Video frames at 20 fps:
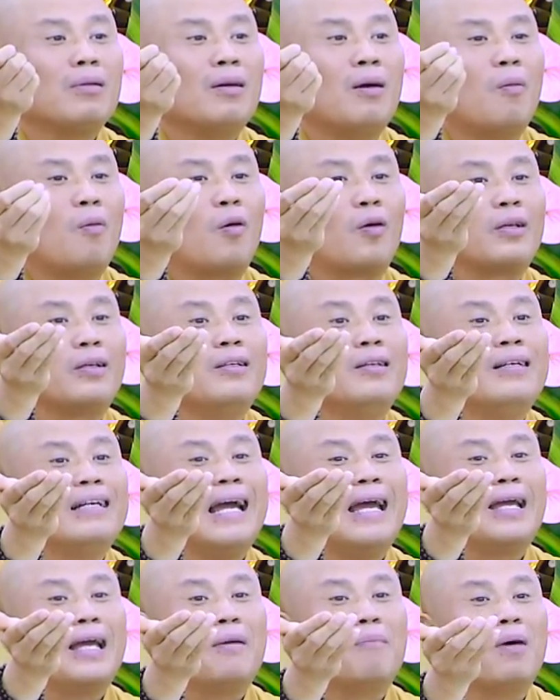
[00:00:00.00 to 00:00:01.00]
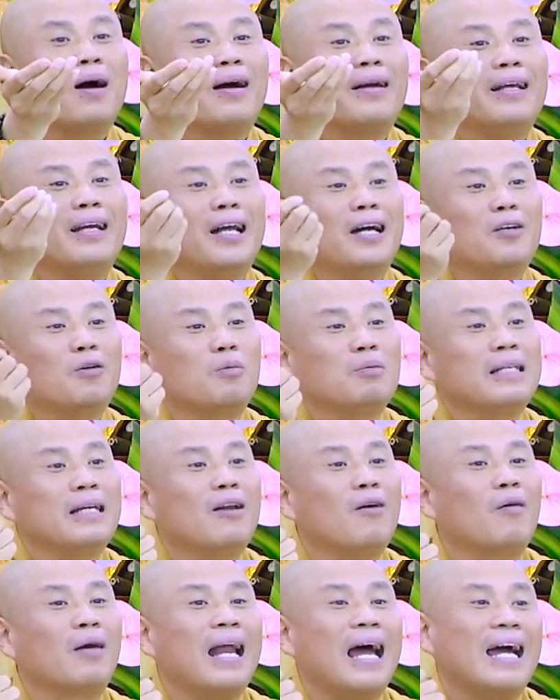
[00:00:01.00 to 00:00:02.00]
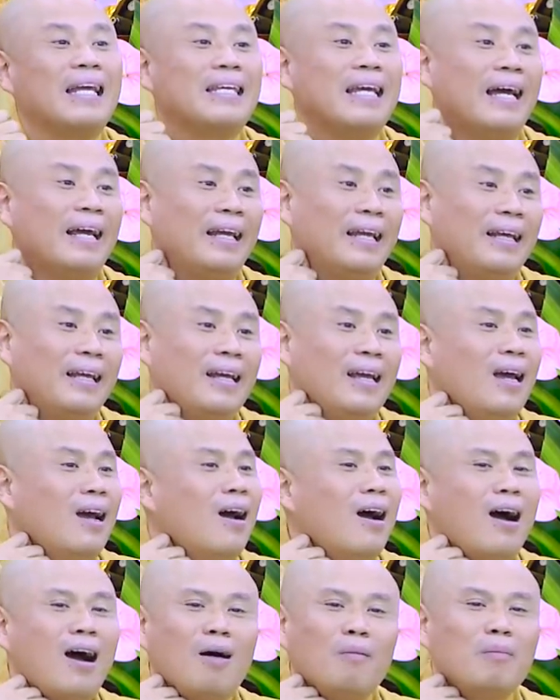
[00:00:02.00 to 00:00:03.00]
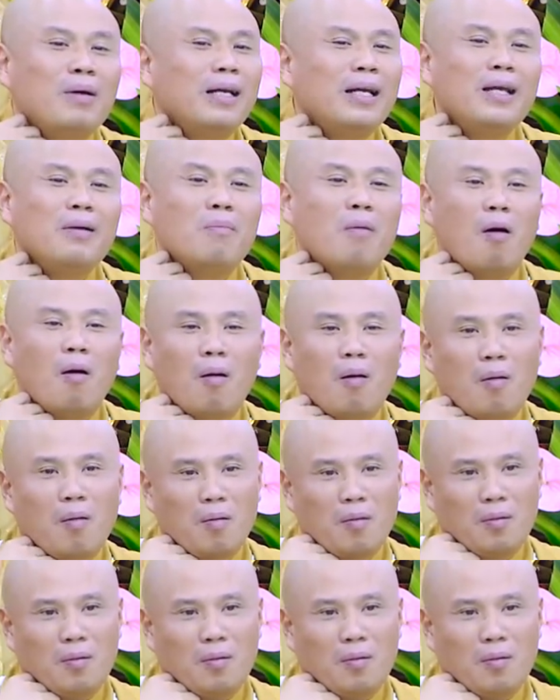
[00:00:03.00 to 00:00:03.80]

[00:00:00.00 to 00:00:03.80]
hoặc dưới ngay cây bờ đi lên cũng xách Honda chạy, không biết đi bộ.